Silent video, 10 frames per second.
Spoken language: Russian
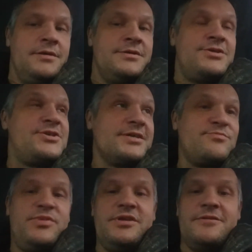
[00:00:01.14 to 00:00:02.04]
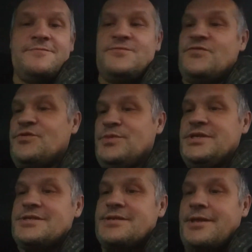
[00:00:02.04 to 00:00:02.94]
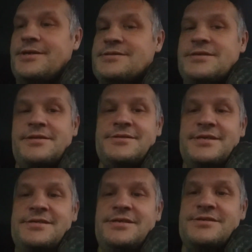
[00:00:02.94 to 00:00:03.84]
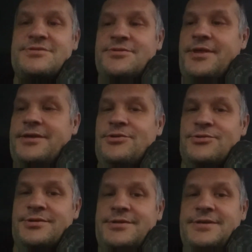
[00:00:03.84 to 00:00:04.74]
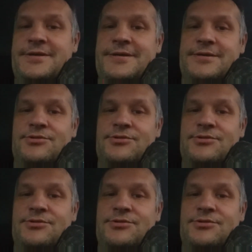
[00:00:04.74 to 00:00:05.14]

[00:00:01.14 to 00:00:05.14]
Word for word: Сейчас был в администрации Красносельского района, да,